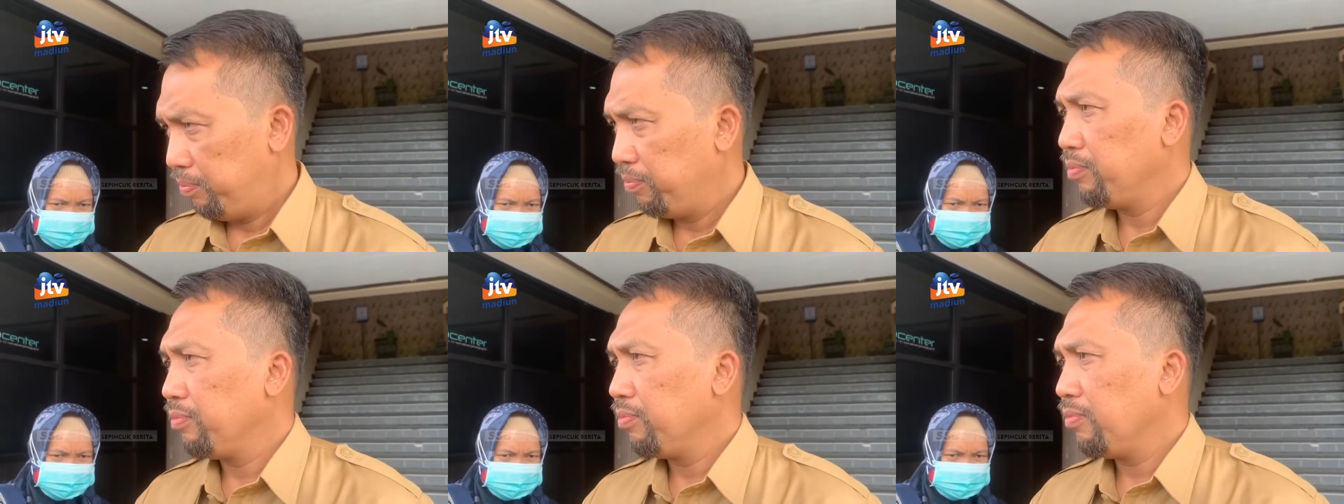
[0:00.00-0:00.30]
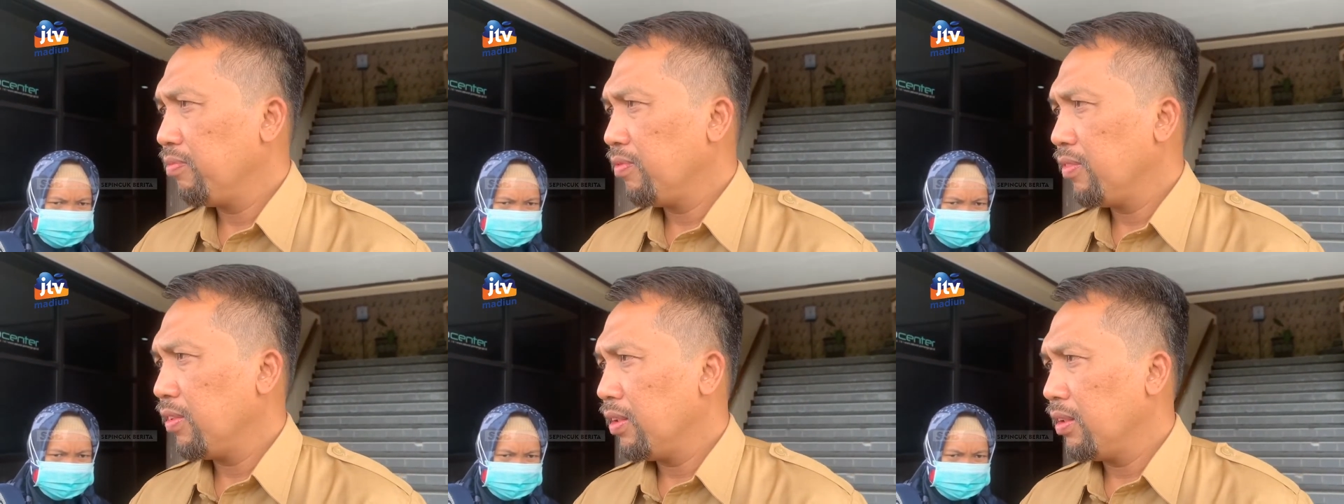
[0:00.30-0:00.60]
tapi
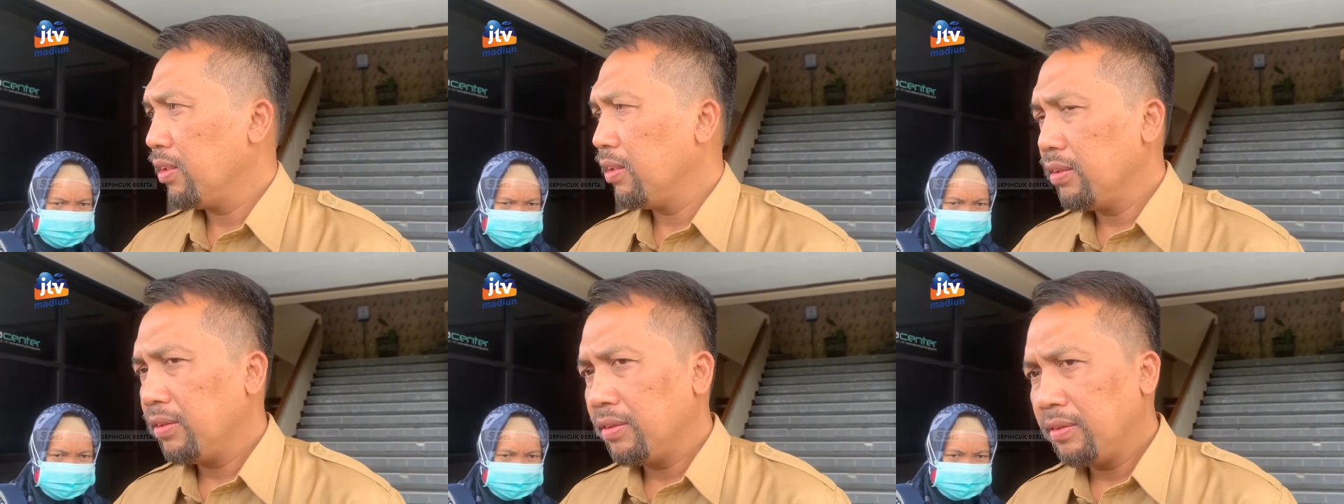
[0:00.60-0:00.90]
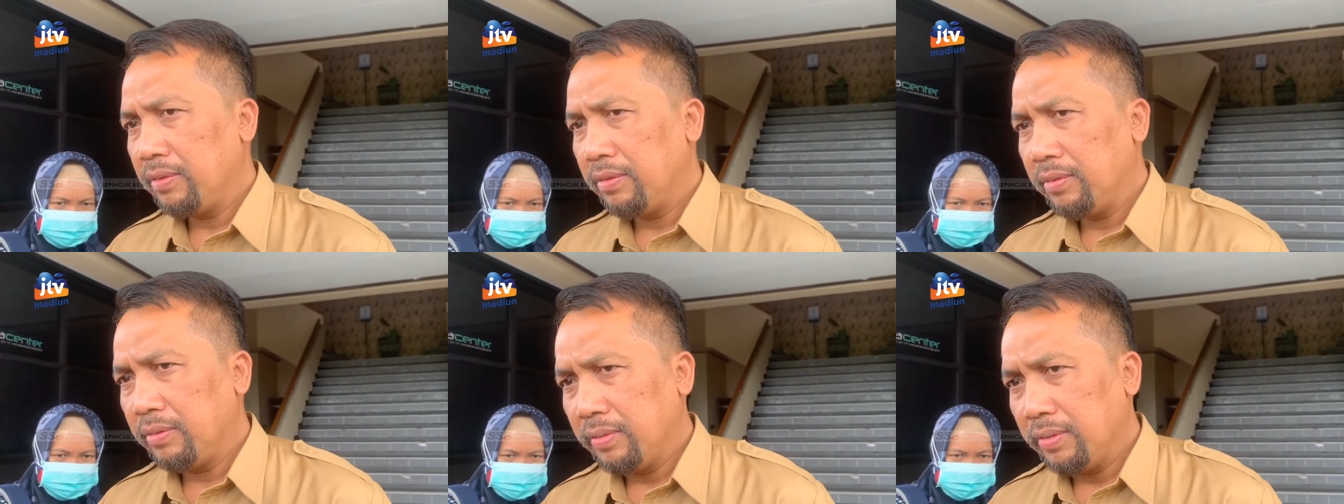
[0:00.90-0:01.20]
saat ini
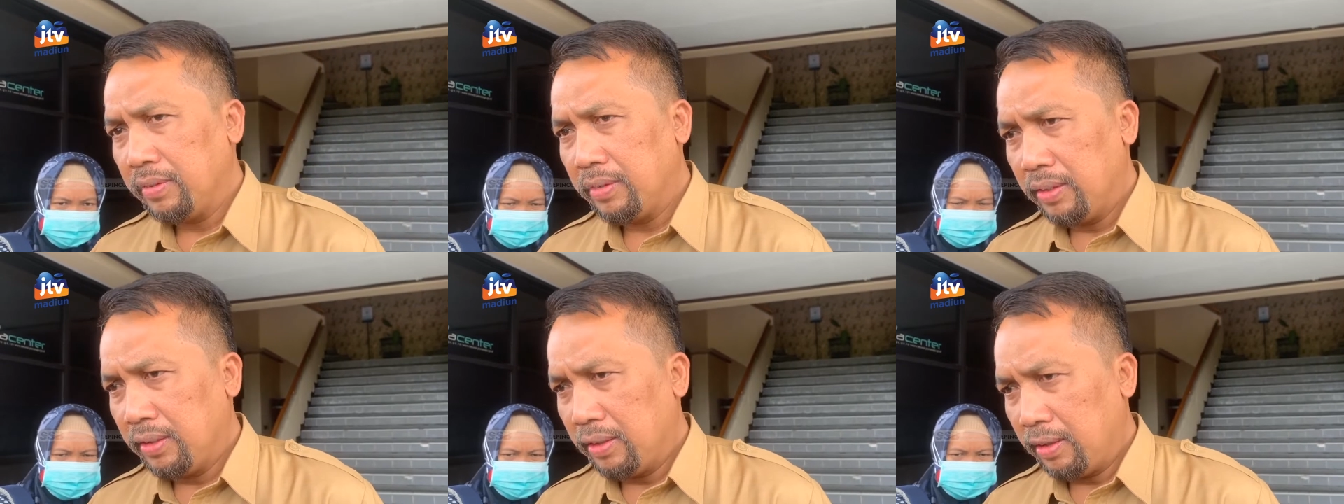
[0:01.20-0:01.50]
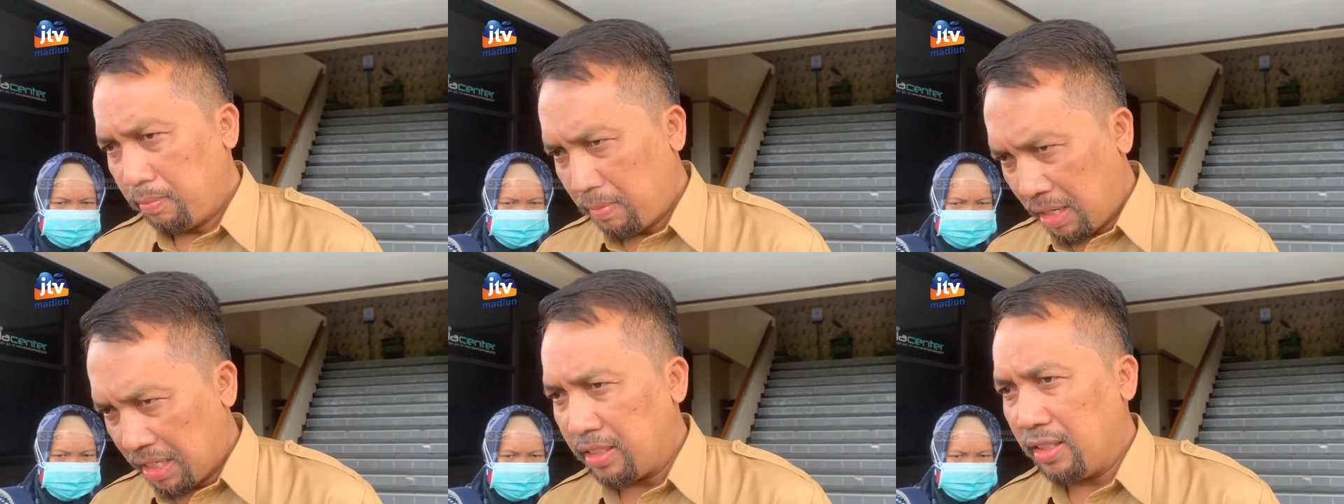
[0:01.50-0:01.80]
masih
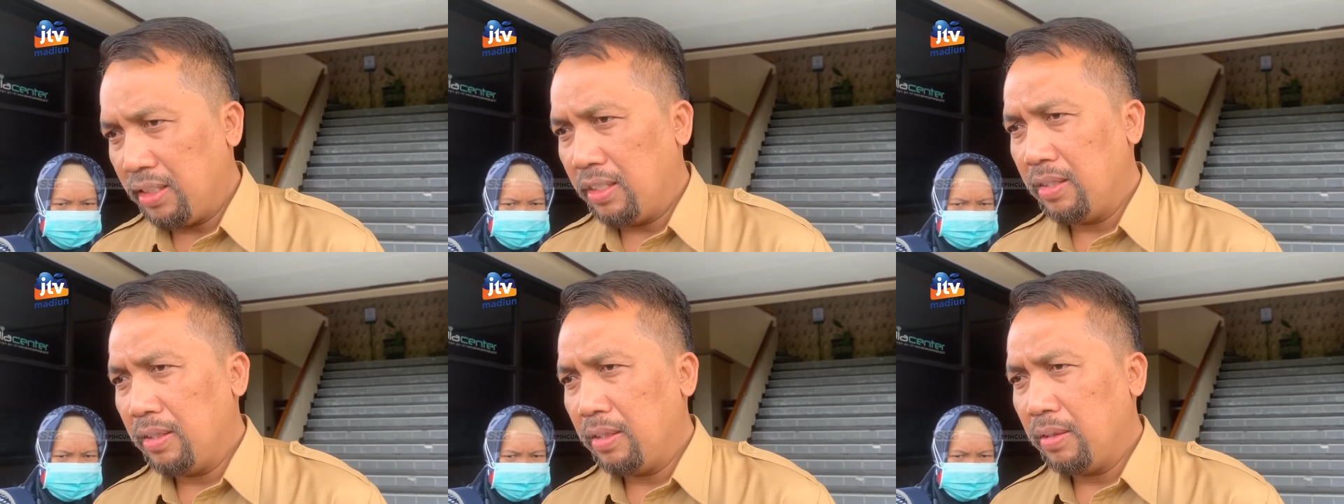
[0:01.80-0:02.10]
100% Masih.